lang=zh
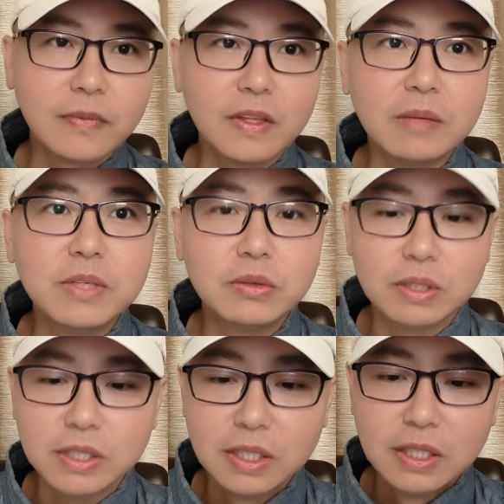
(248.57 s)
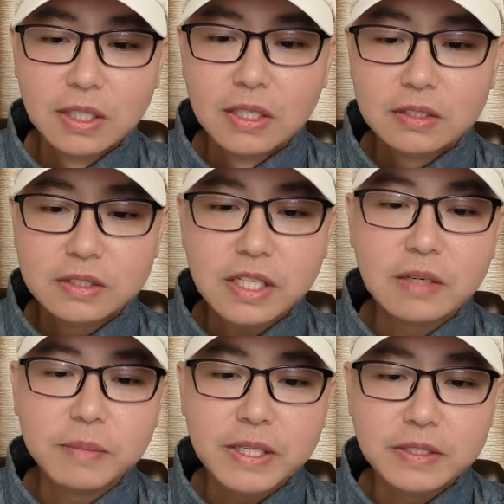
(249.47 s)
南明皇帝。那这
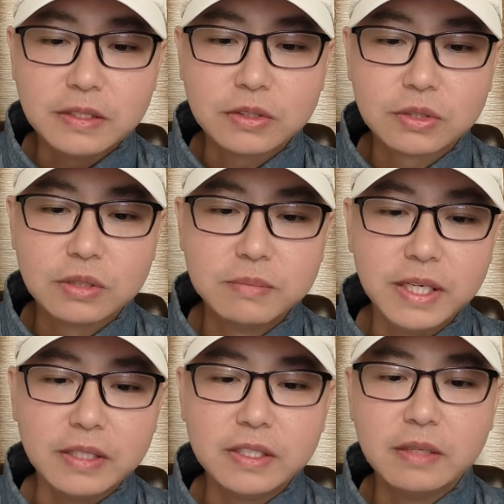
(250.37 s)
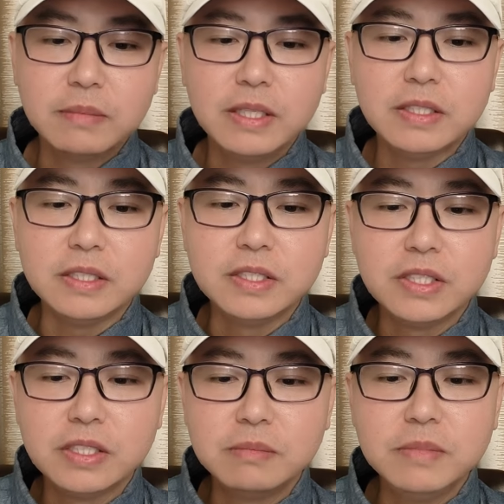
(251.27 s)
个背景就是缅甸媒体
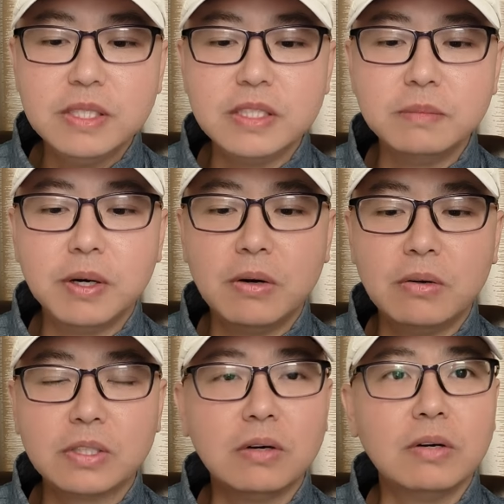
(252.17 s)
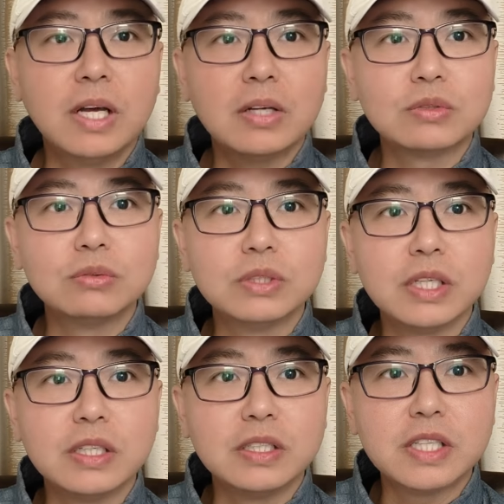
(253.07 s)
近日密集报道，腊戍
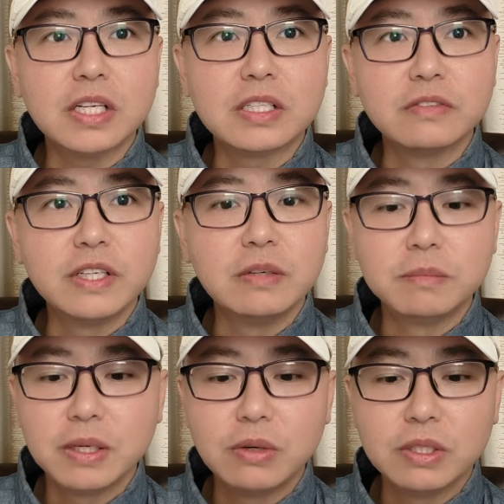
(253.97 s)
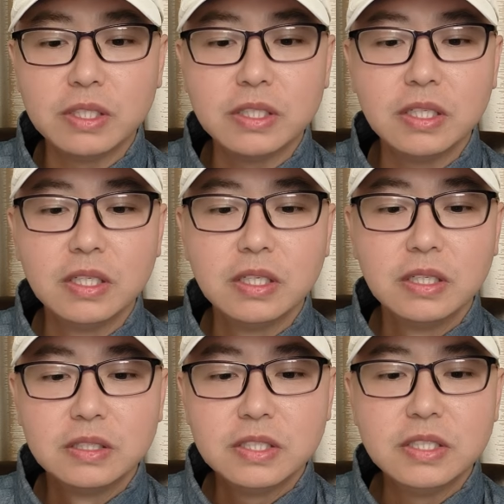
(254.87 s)
现在战事非常悲观的一个
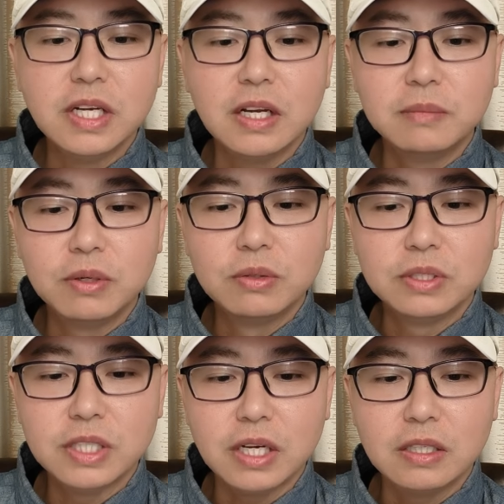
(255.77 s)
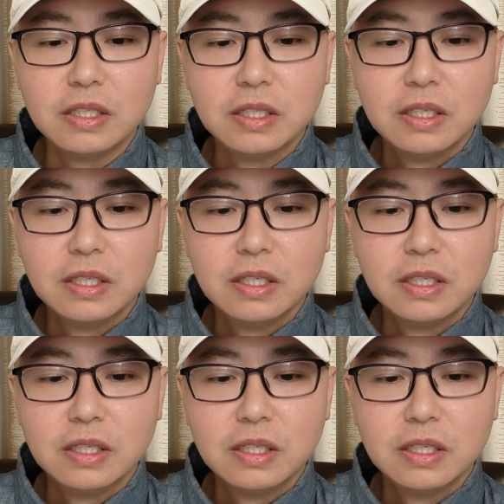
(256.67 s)
进展啊，包括讲